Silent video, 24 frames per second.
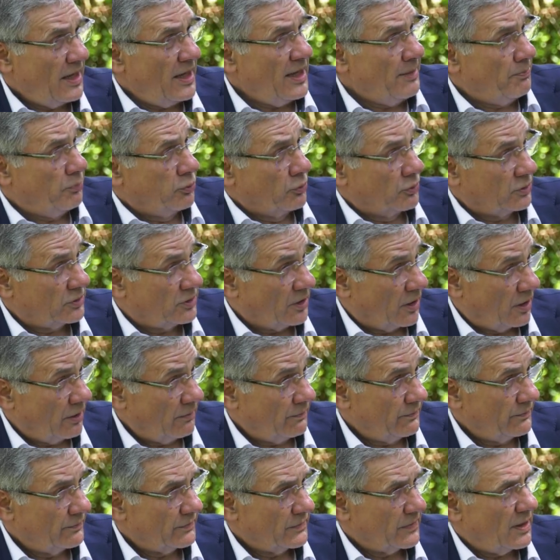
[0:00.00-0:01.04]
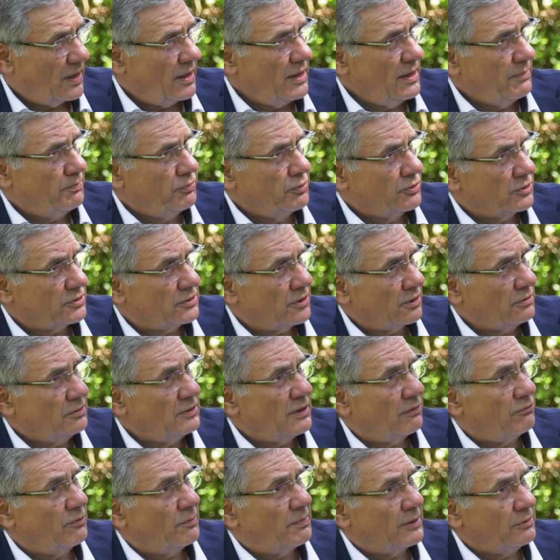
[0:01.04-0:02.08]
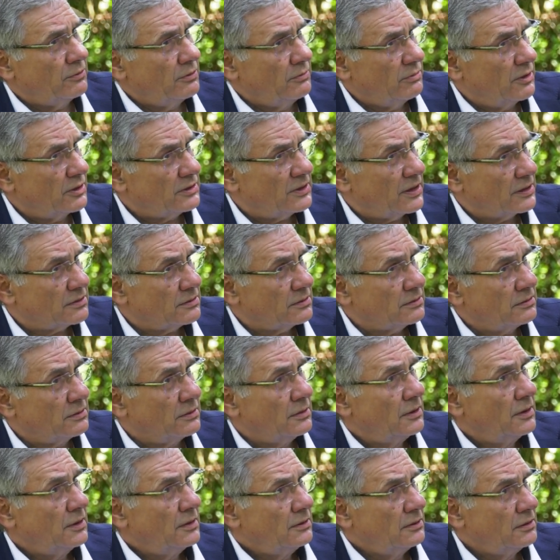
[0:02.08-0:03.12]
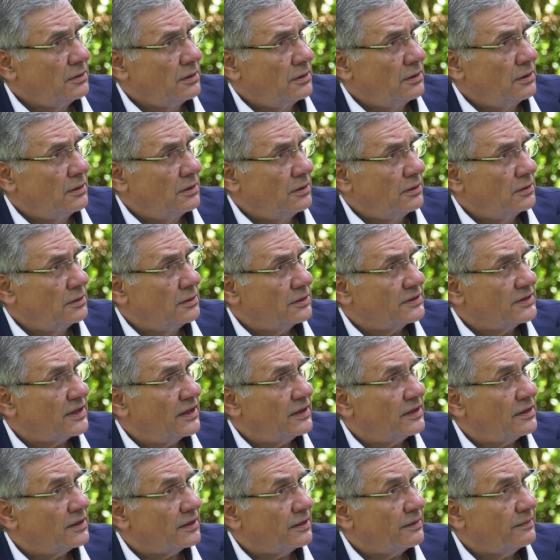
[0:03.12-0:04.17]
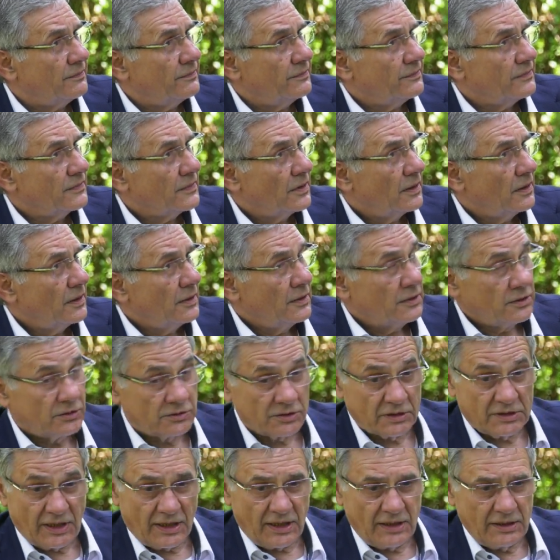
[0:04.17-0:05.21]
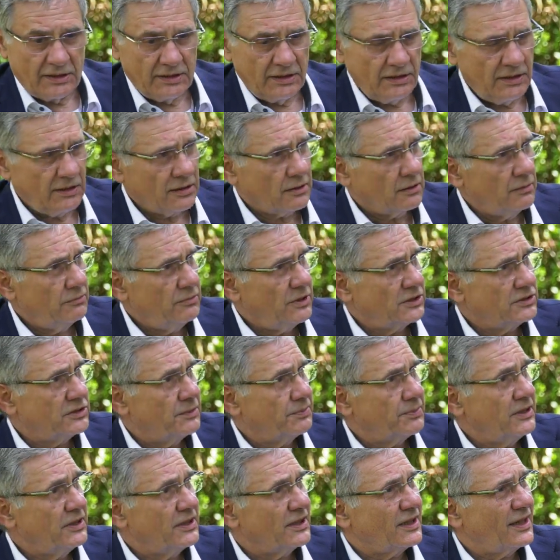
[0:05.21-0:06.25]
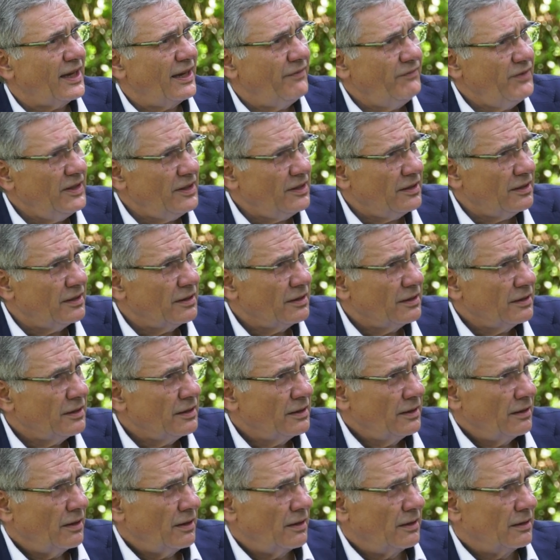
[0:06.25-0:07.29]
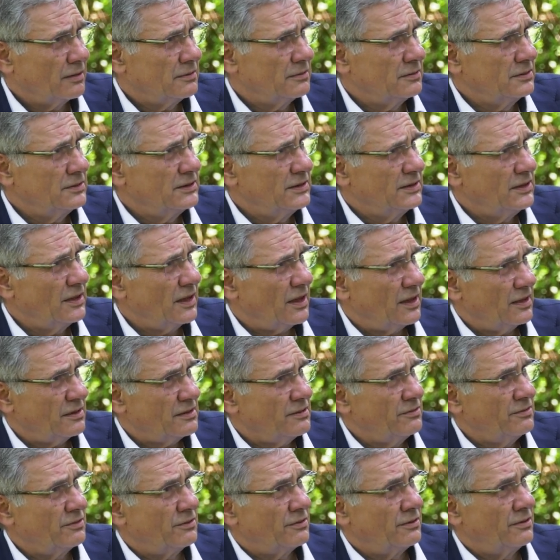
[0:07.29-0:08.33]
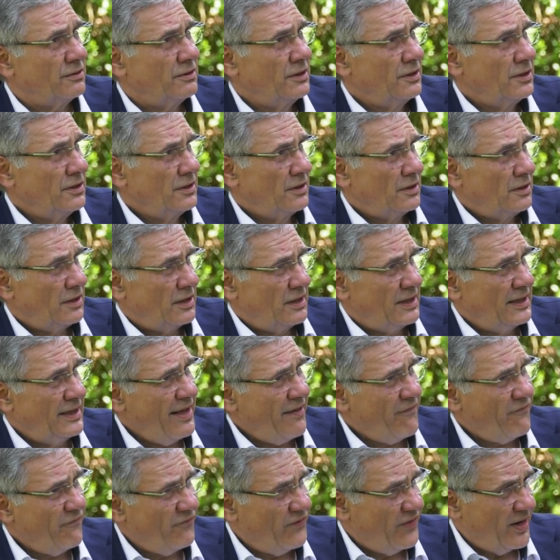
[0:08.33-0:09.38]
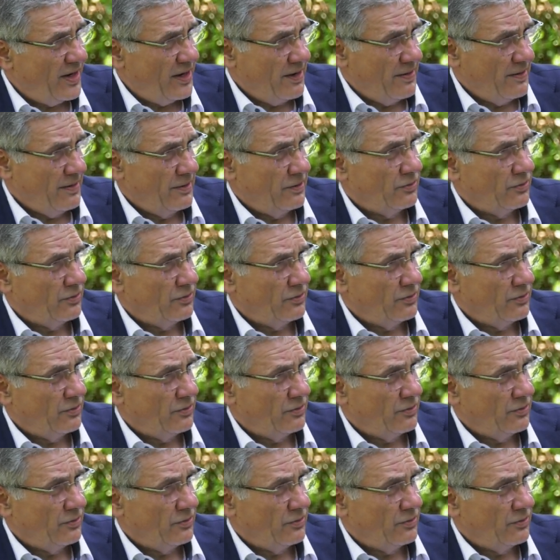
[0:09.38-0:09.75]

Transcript: Et pourtant, et pourtant nous n'avons pas d'augmentation de, de salaire. Je tiens à le dire que moi j'ai pris très vite considération l'effet